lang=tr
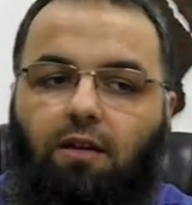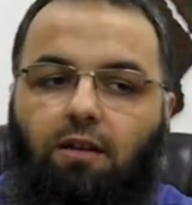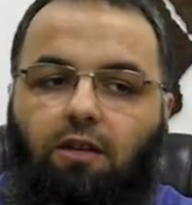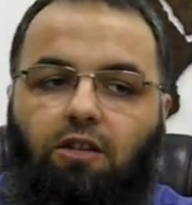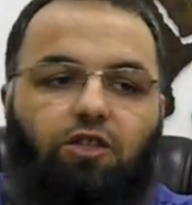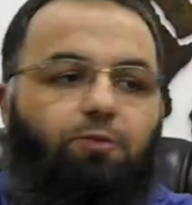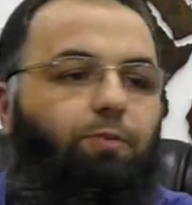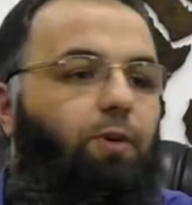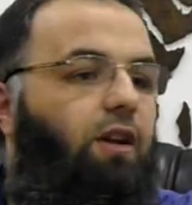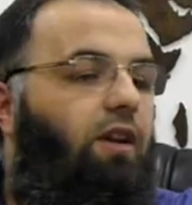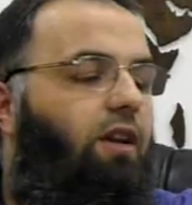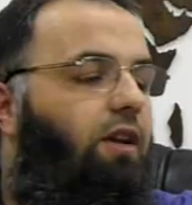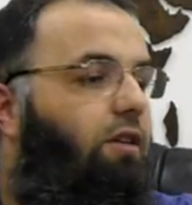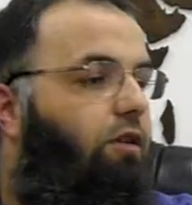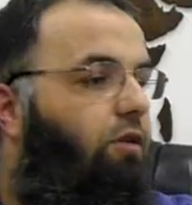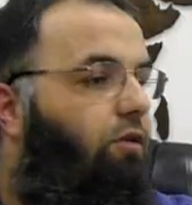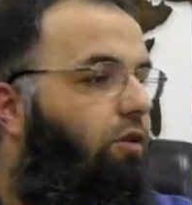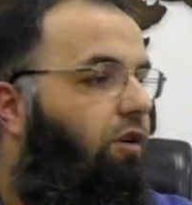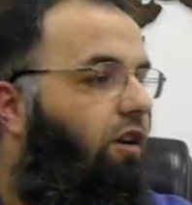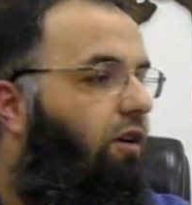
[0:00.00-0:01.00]
Hiçbir
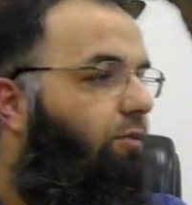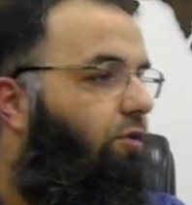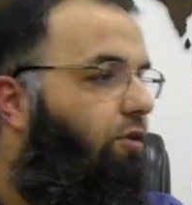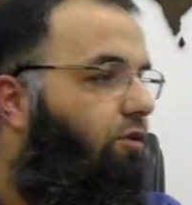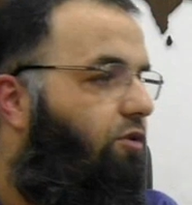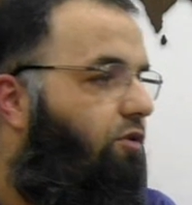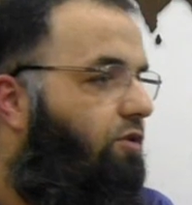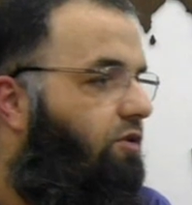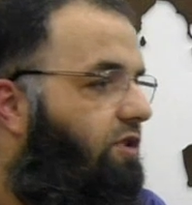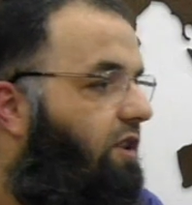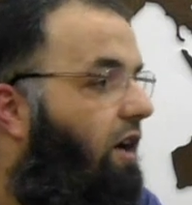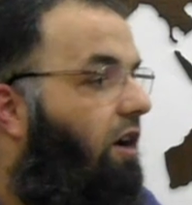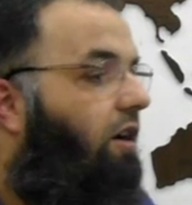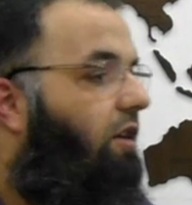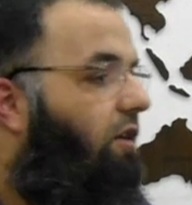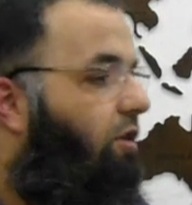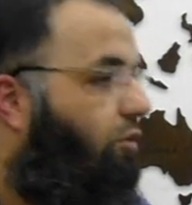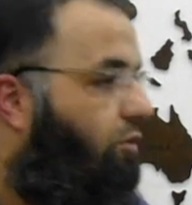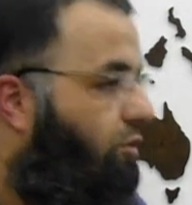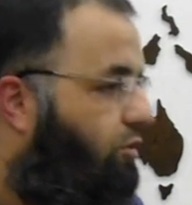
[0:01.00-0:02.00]
rengi göremiyorsunuz. Ne
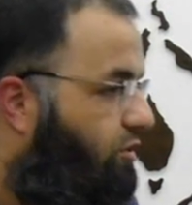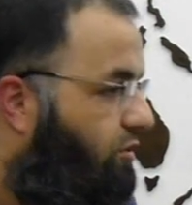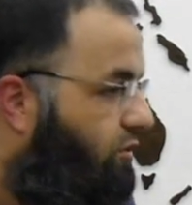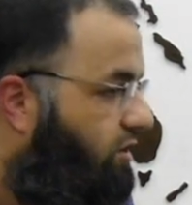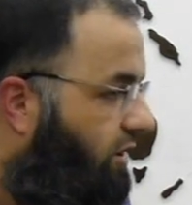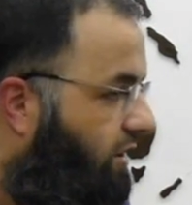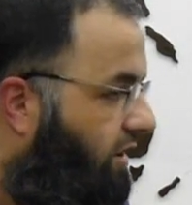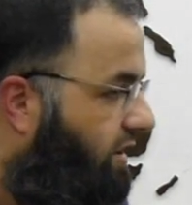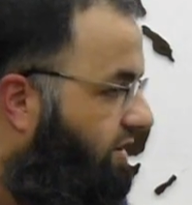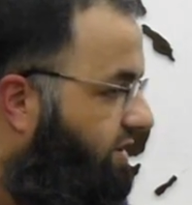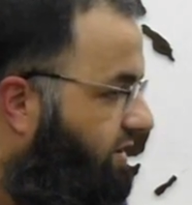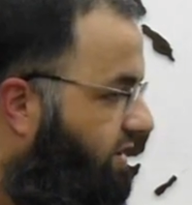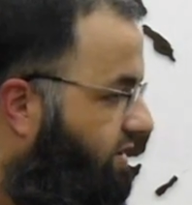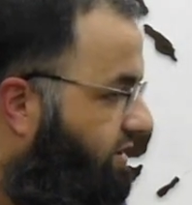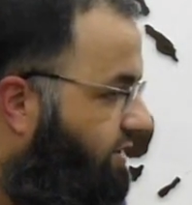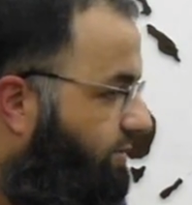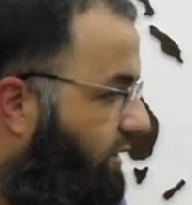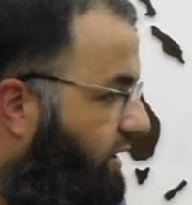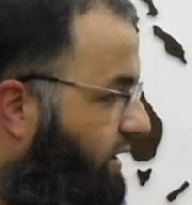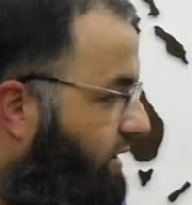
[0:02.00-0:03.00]
halde olursunuz Allah rızası
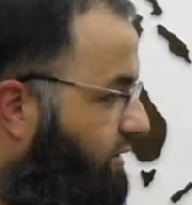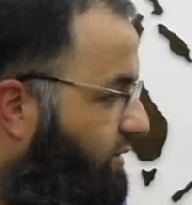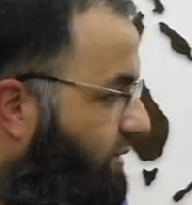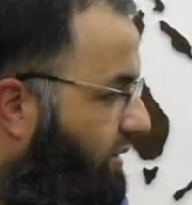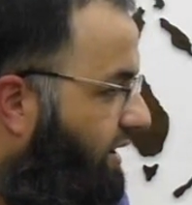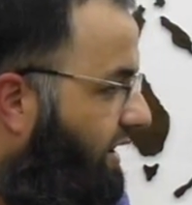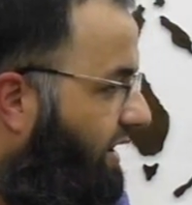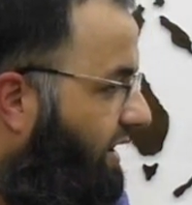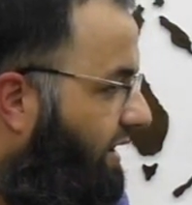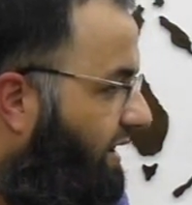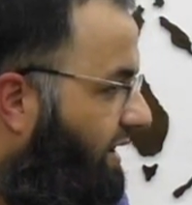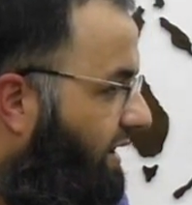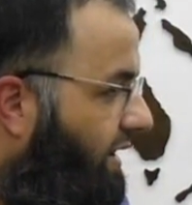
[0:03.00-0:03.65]
için bana söyleyin.